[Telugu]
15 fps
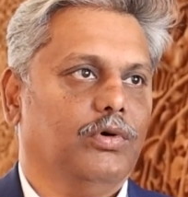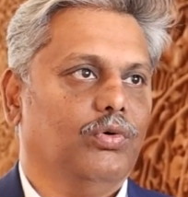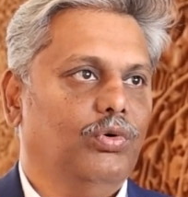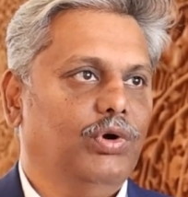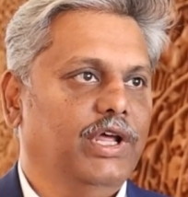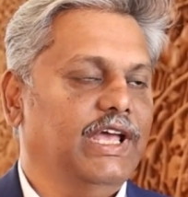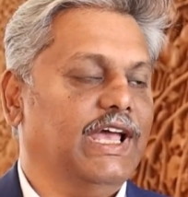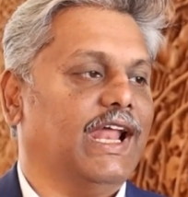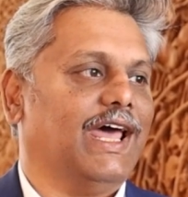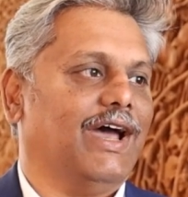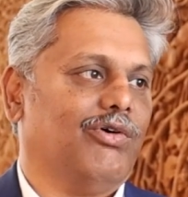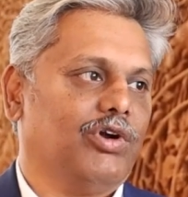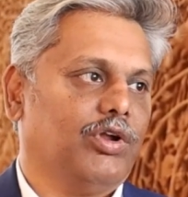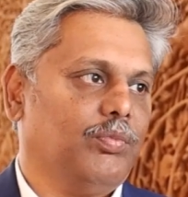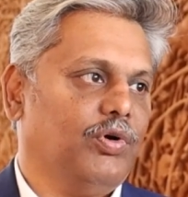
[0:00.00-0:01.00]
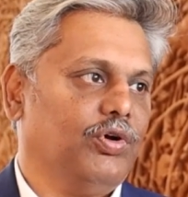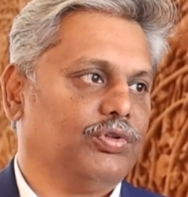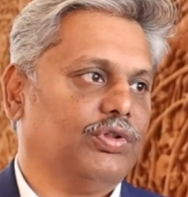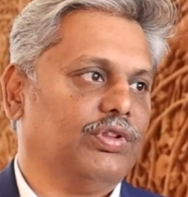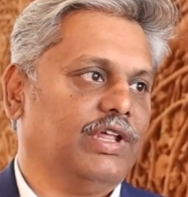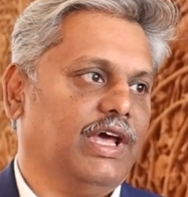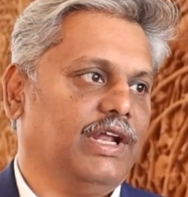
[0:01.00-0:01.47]
గుడి ఎలా
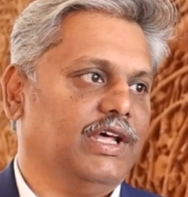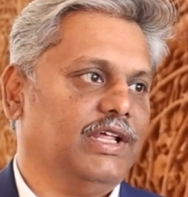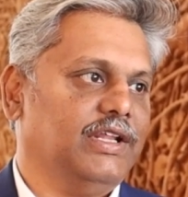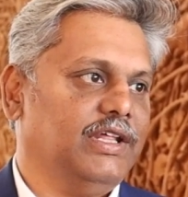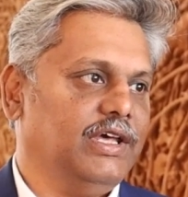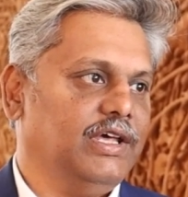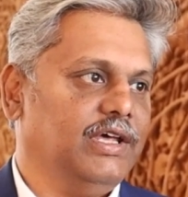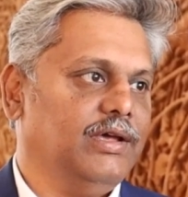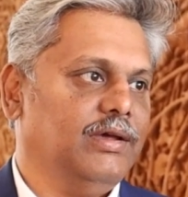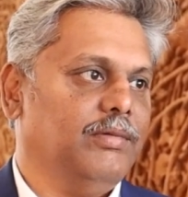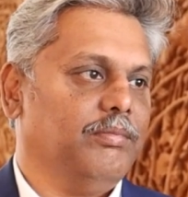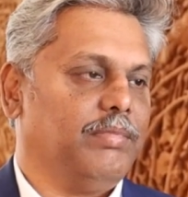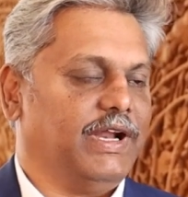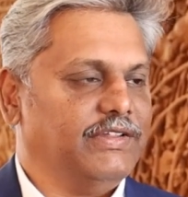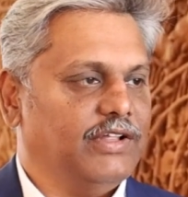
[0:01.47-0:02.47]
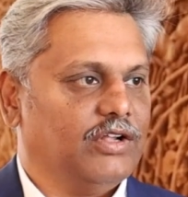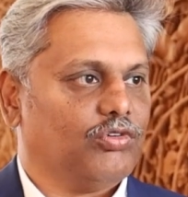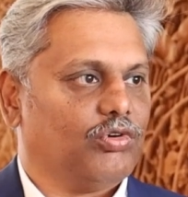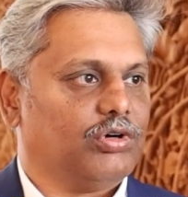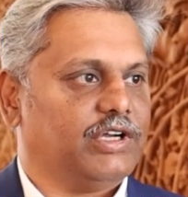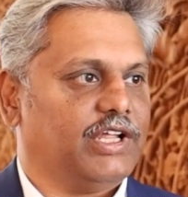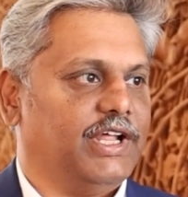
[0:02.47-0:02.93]
ఉండబోతుంది అనేది ప్రజలు
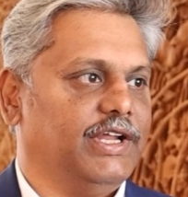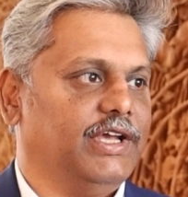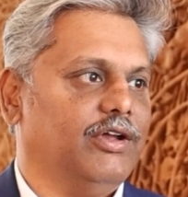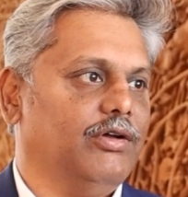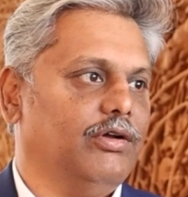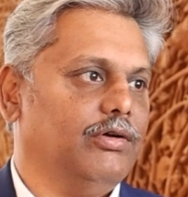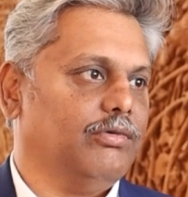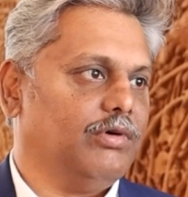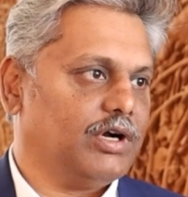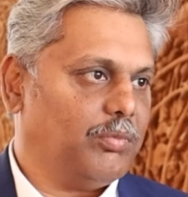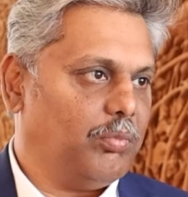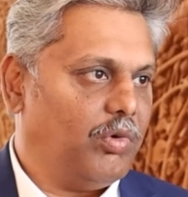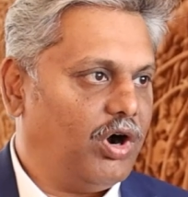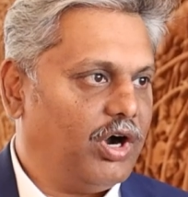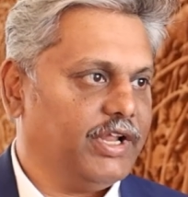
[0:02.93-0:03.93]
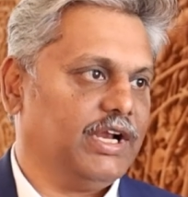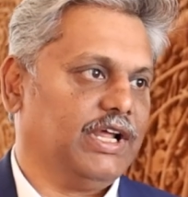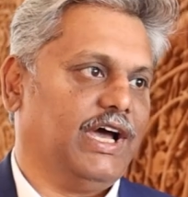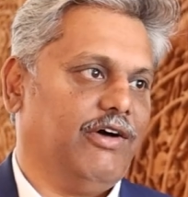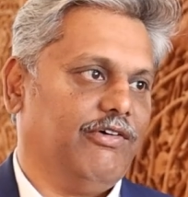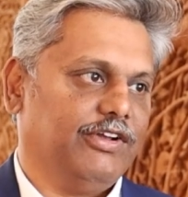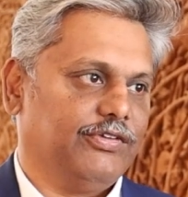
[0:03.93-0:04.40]
చూడటానికి ఒక మోడల్
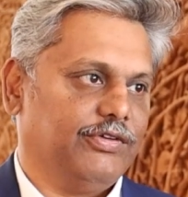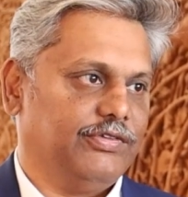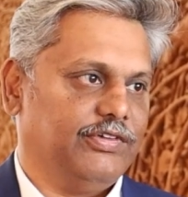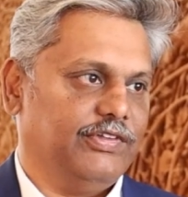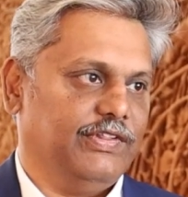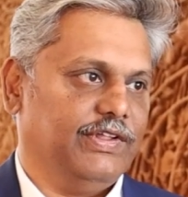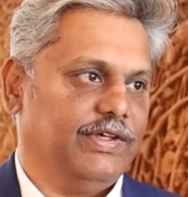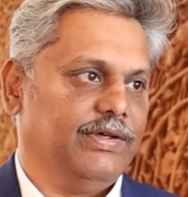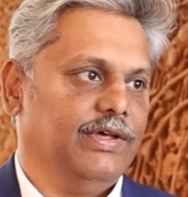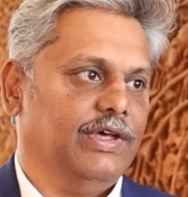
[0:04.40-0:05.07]
కావాల్సి వచ్చింది